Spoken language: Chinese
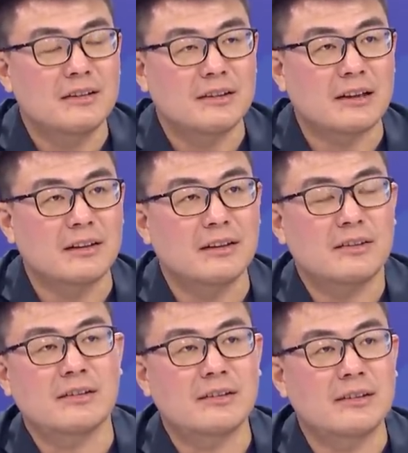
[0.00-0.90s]
那个
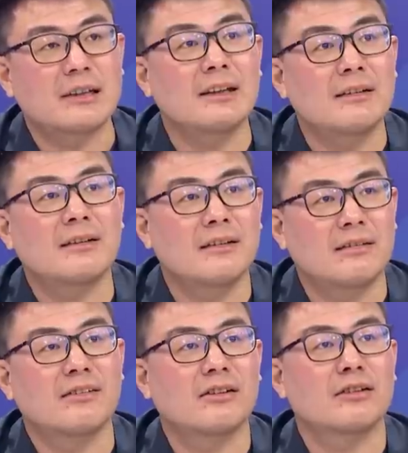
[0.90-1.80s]
第一次
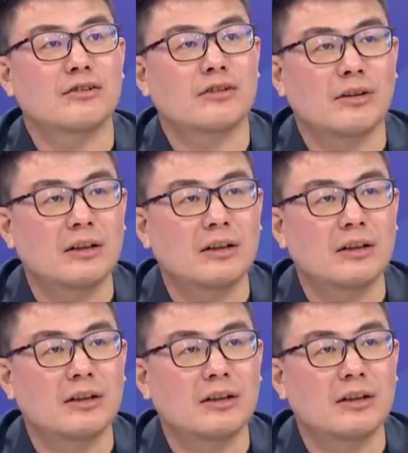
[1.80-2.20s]
执政的时候，